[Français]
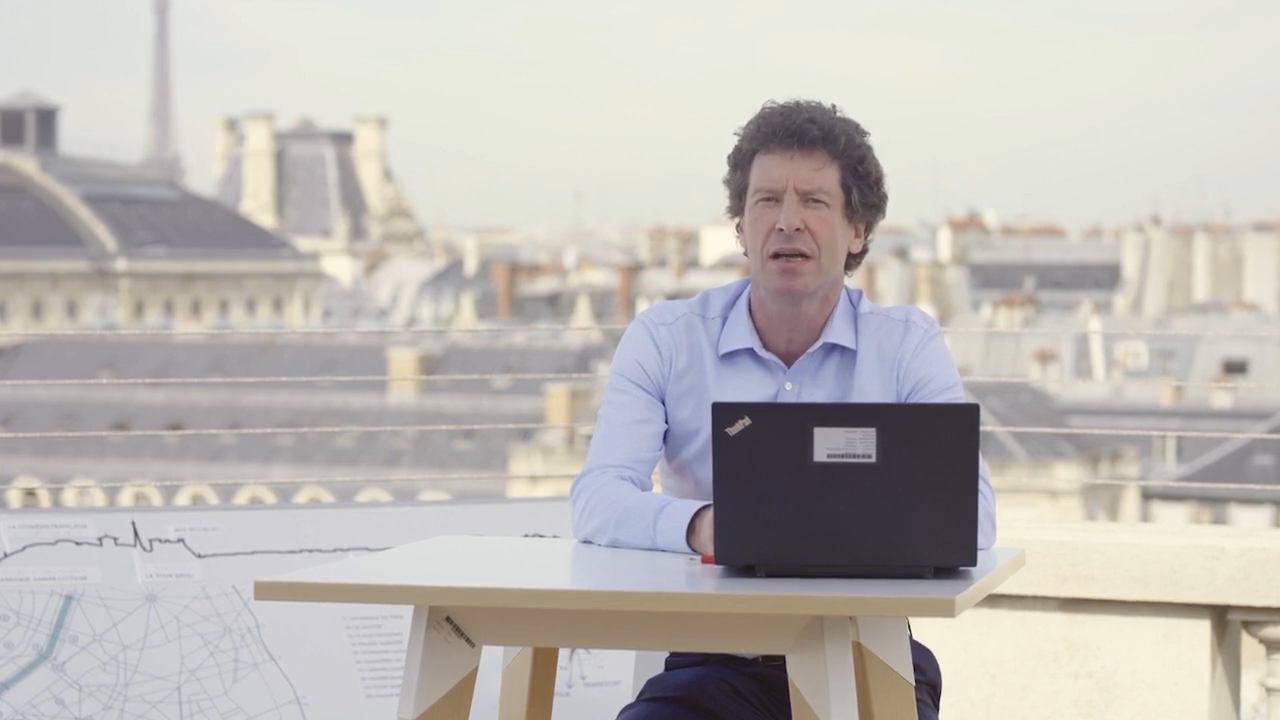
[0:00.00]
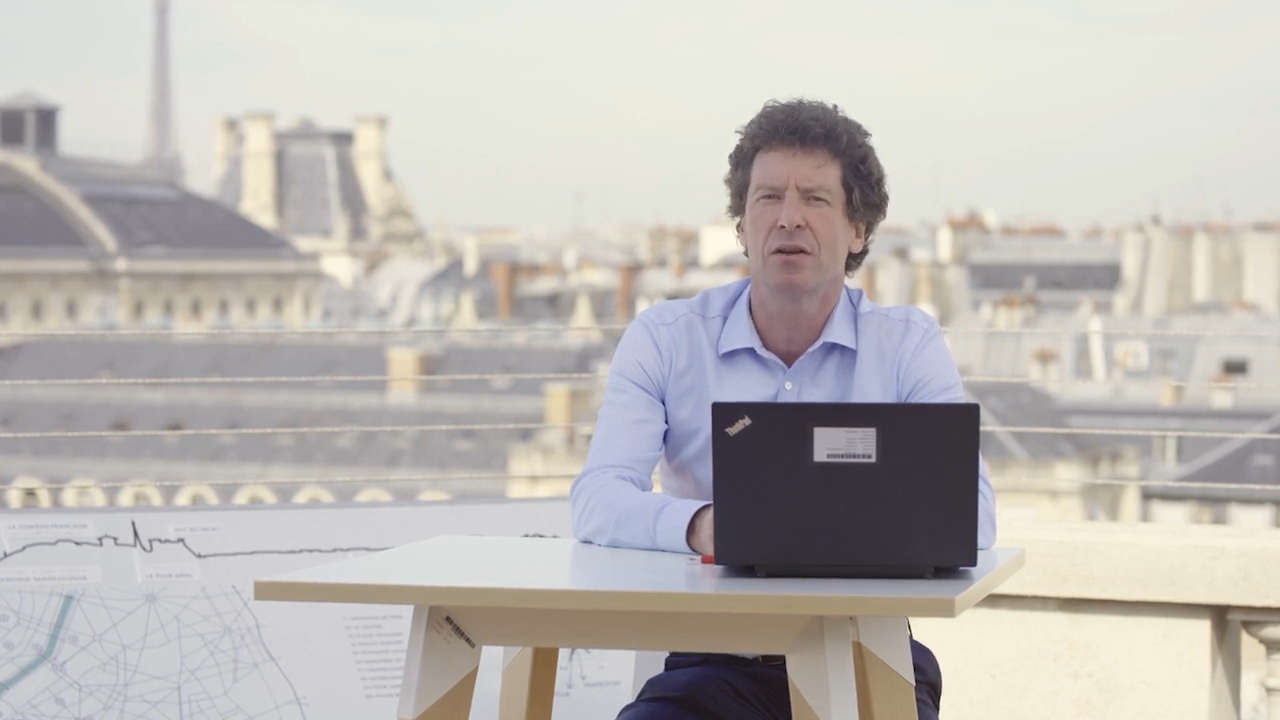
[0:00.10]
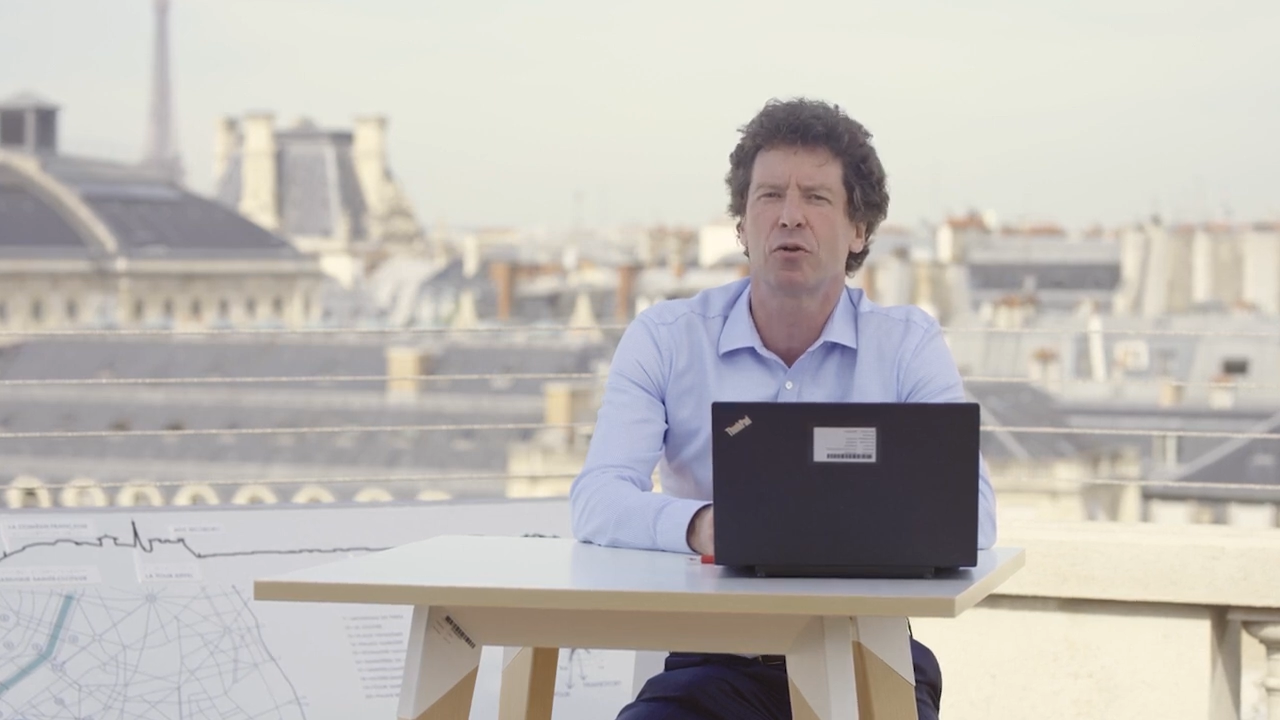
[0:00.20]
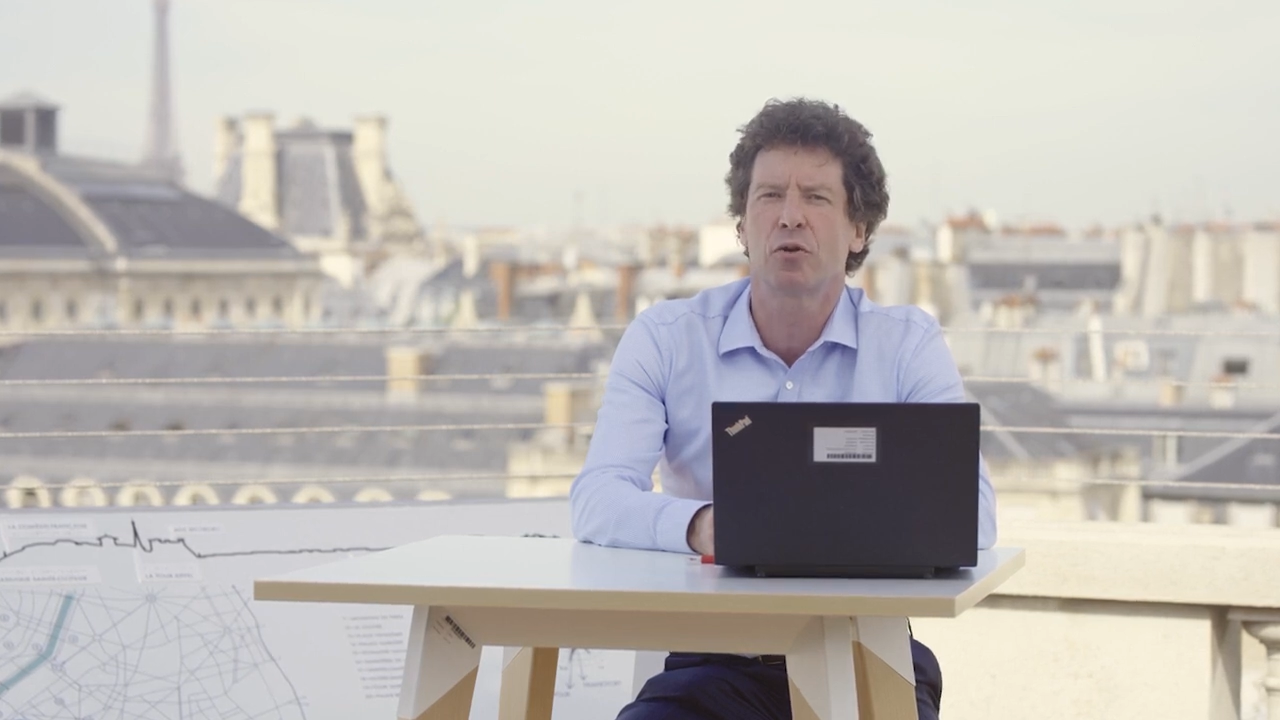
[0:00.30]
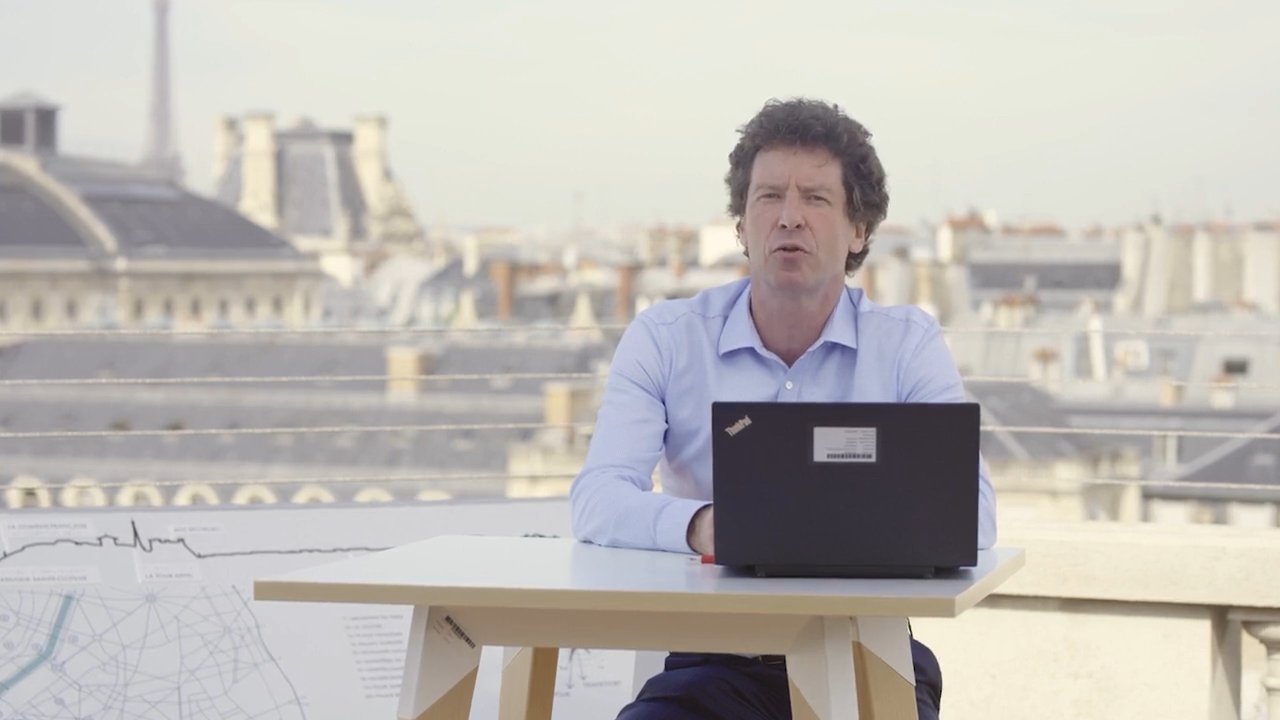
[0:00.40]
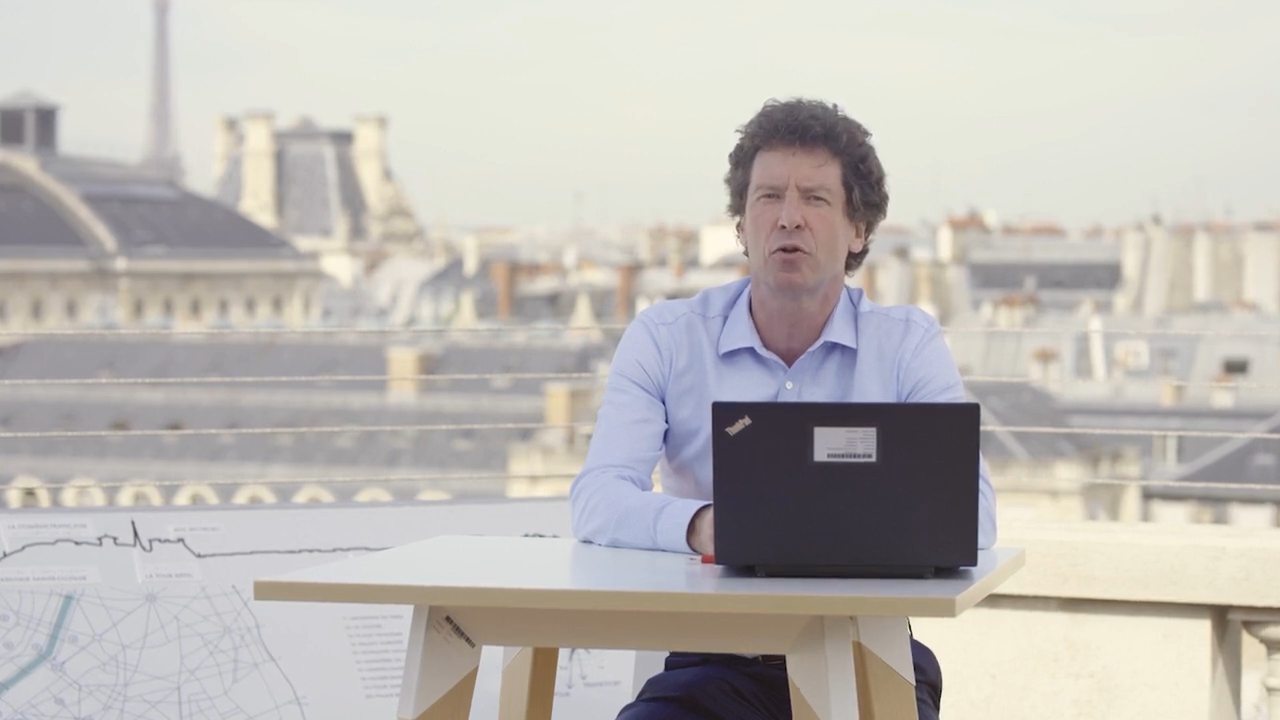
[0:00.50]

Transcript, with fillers: et notre